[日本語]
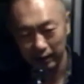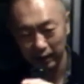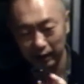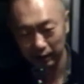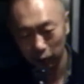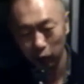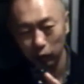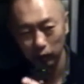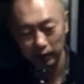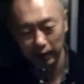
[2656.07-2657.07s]
やり方方
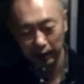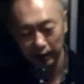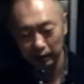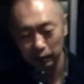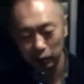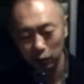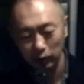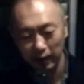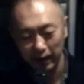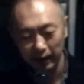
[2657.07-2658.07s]
向性がやっとここ
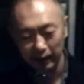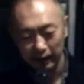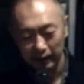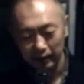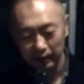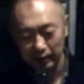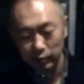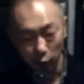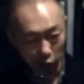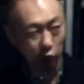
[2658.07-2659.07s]
で全
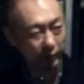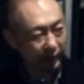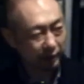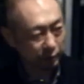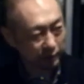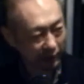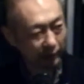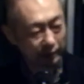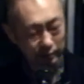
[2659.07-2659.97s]
部盛り込めたっていうか。なるほ